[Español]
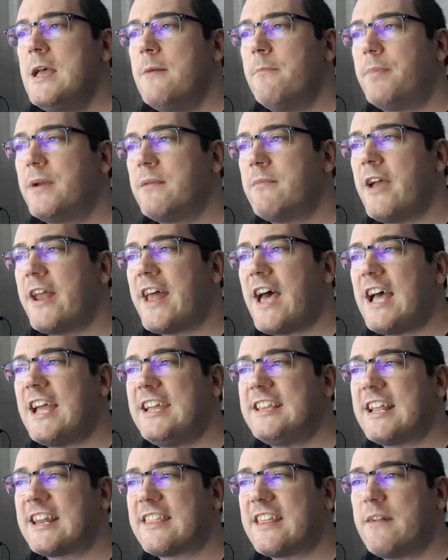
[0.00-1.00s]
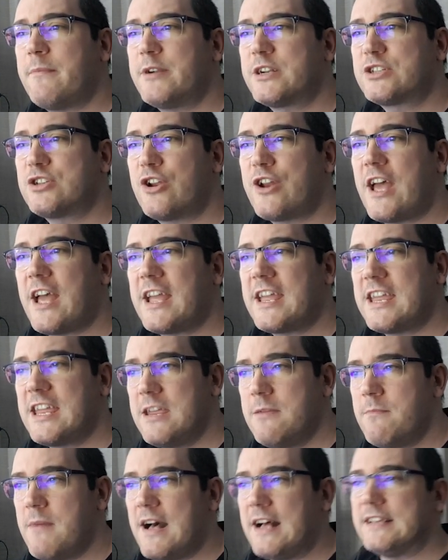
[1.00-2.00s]
Primera y tercera persona
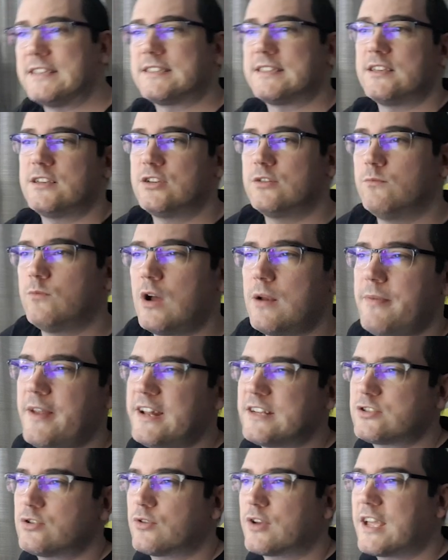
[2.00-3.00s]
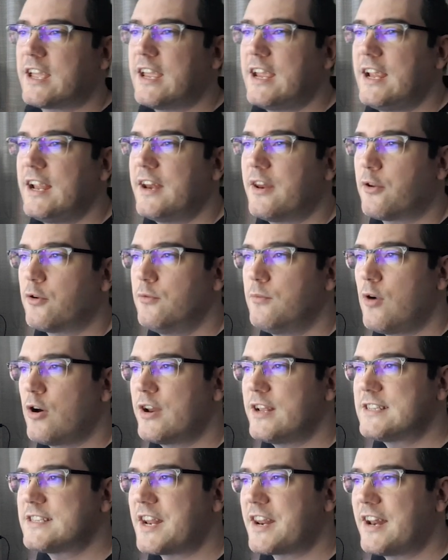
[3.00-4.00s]
y más. Vuelven a surgir
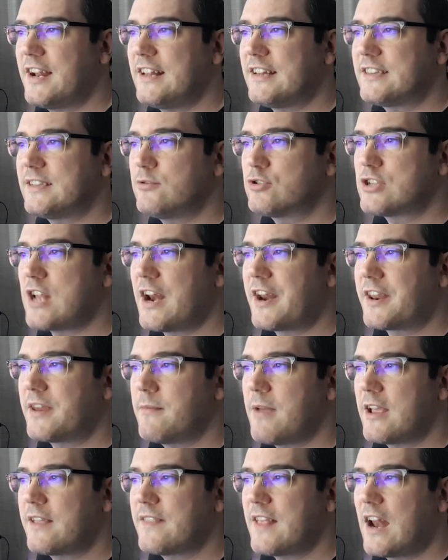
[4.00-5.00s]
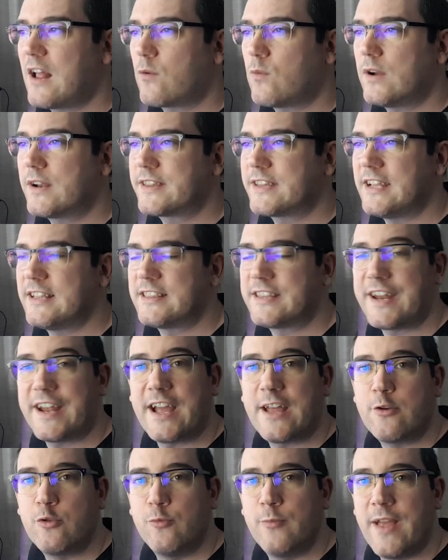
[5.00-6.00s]
rumores relativos al remake de la cuarta
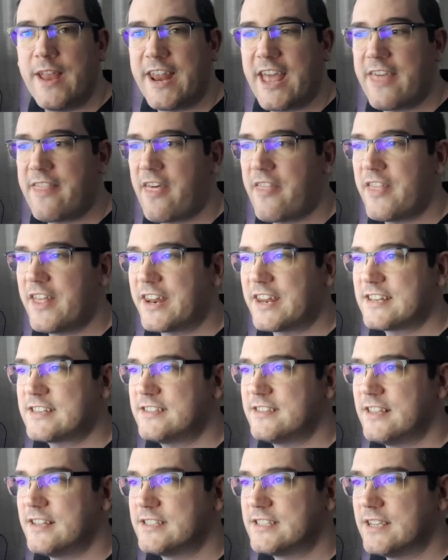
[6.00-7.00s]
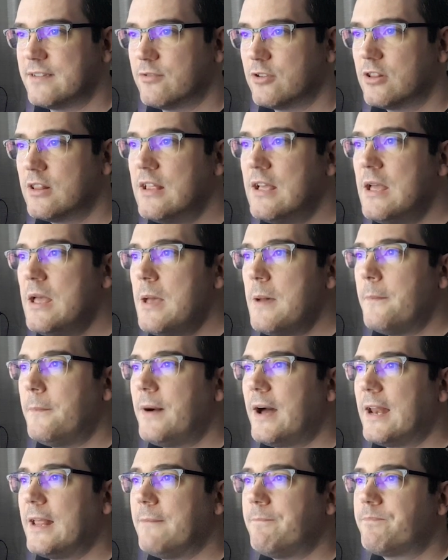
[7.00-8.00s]
entrega numerada de Resident Evil.
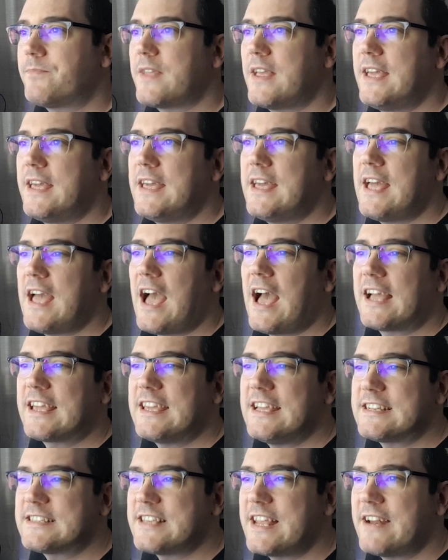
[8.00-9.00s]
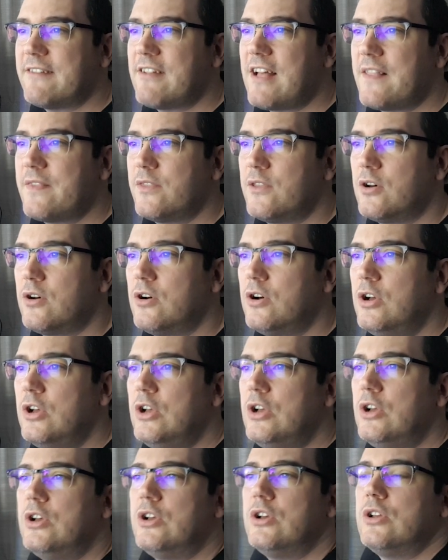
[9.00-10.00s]
Vale, eh, aquí están hablando
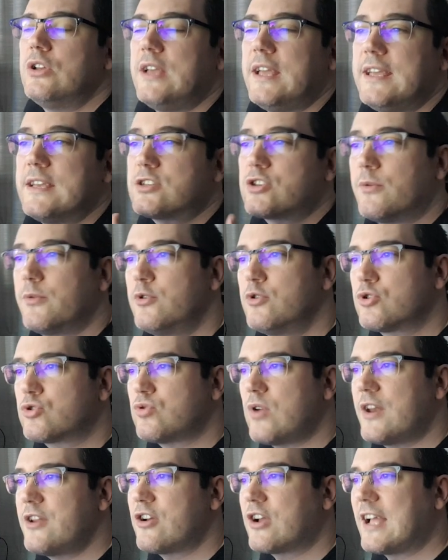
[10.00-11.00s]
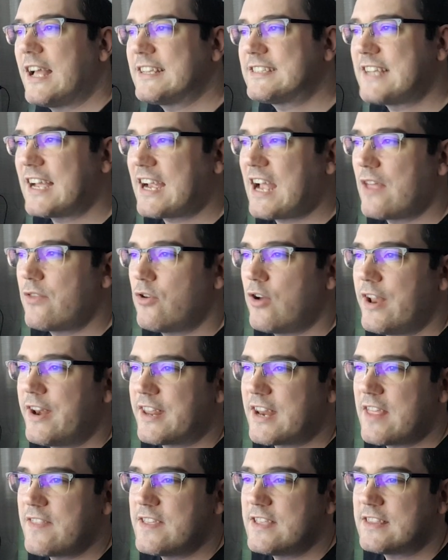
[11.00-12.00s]
eh, sobre un usuario que ha sacado en
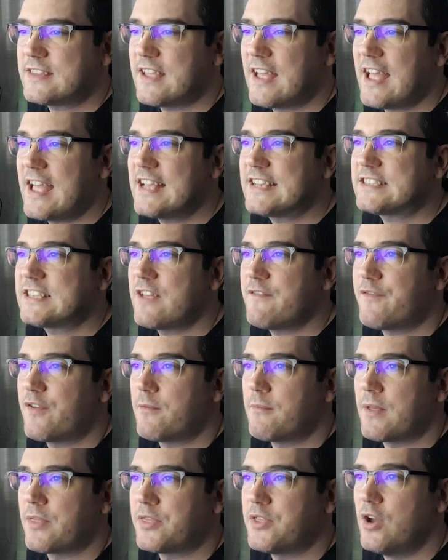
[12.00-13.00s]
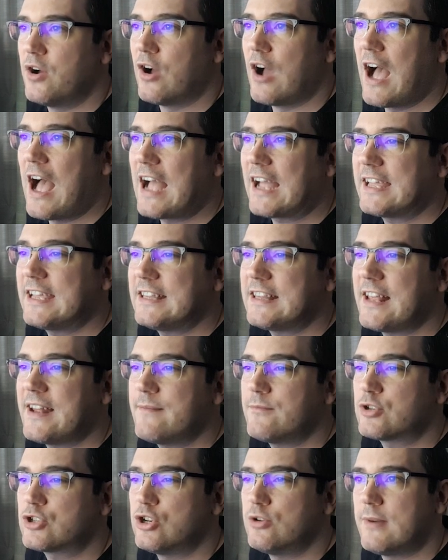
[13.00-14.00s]
Reddit esta información. Aquí
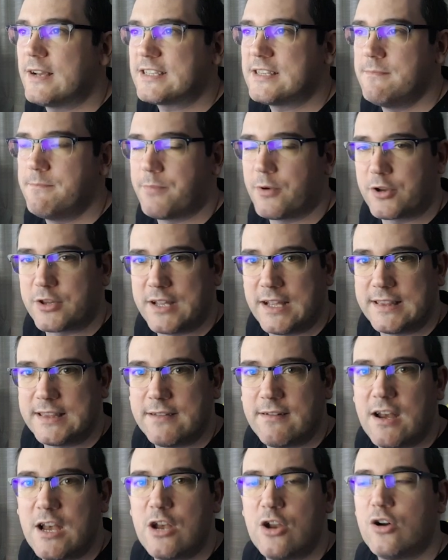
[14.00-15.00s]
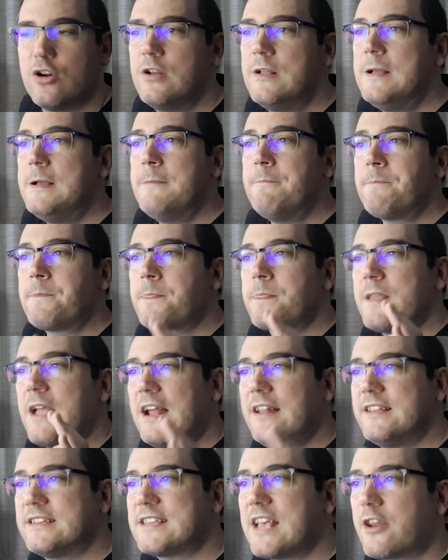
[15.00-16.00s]
tenemos lo más importante, ¿vale? Lo,
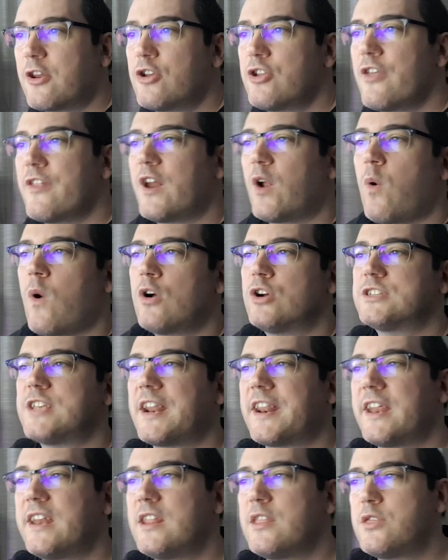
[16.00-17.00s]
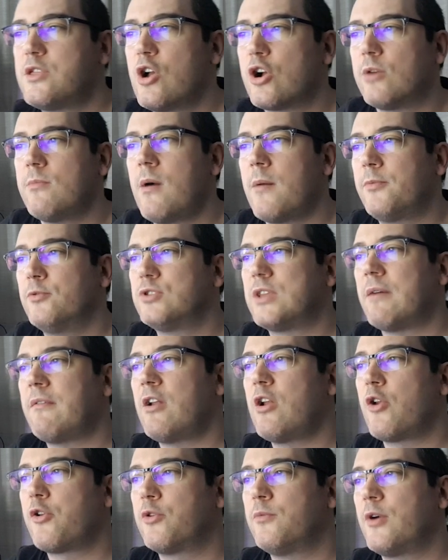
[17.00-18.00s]
el desarrollo del juego se reinició como
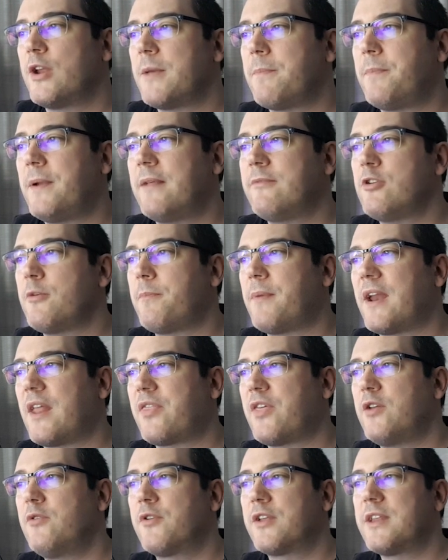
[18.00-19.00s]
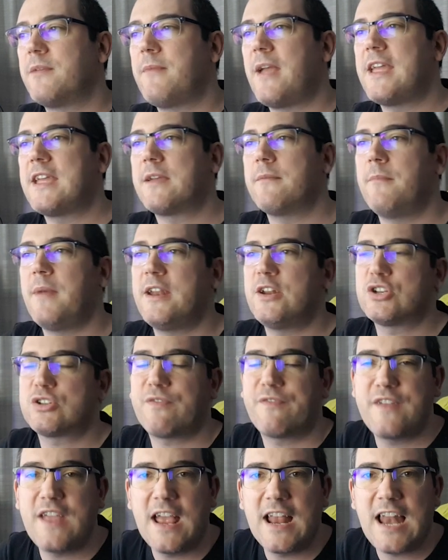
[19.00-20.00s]
apuntaban los rumores previos para hacer un remake menos
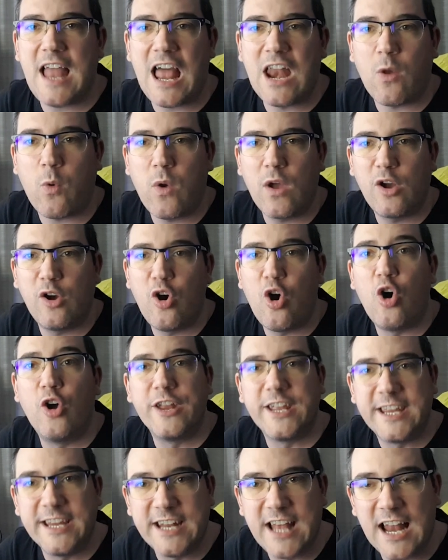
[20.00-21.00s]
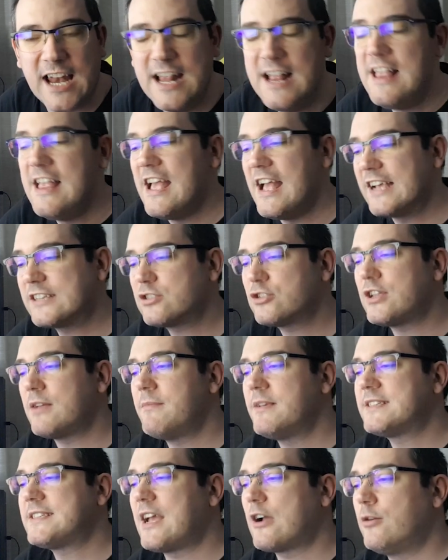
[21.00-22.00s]
fiel al juego original. Esto
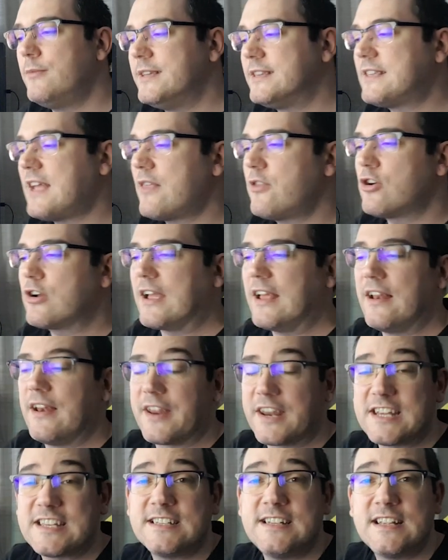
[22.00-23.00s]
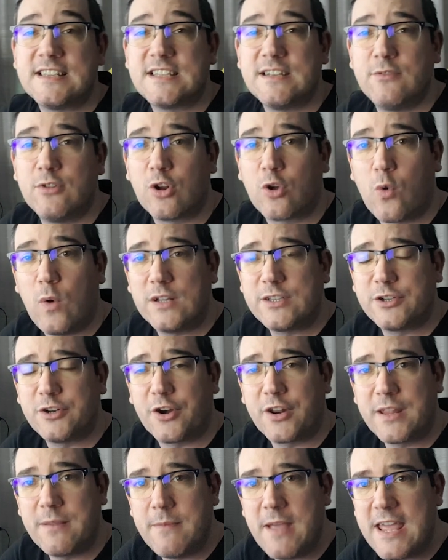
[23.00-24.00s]
también se ha comentado que el Resident Evil 4
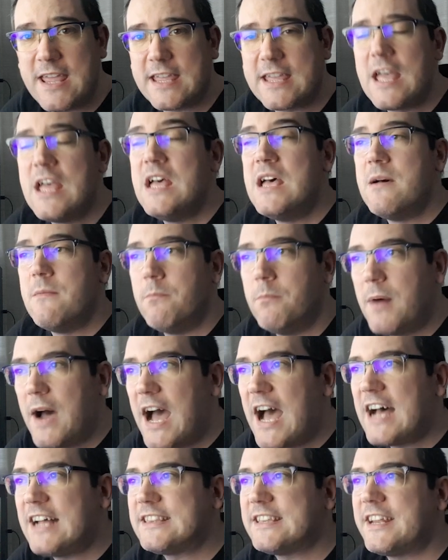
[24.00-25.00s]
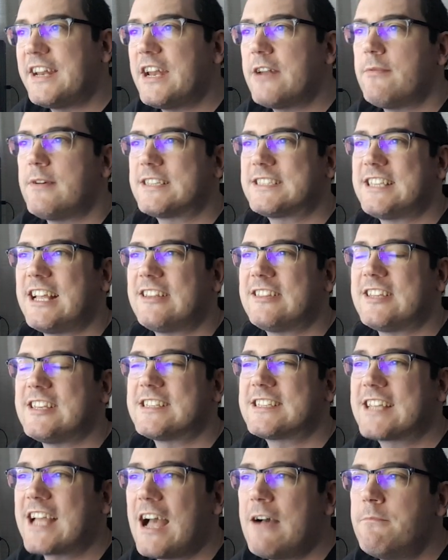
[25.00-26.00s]
Remake va a tener
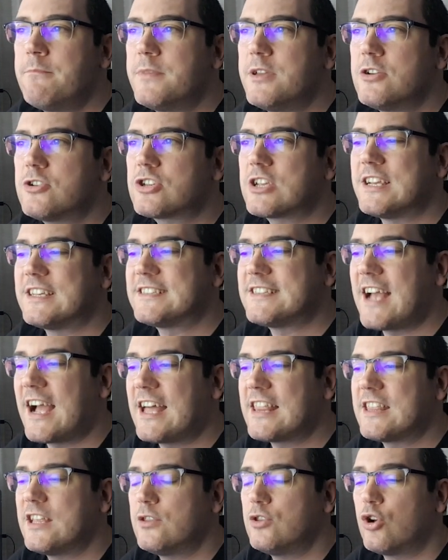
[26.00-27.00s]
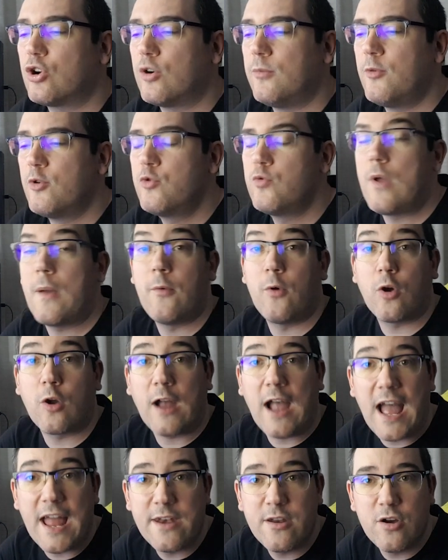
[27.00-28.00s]
bastantes cambios que están haciendo como un nuevo
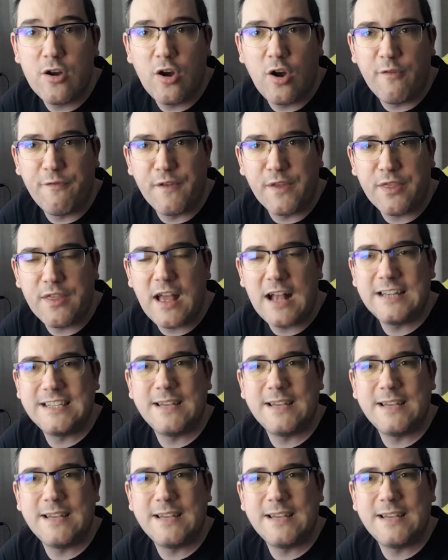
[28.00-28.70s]
canon oficial.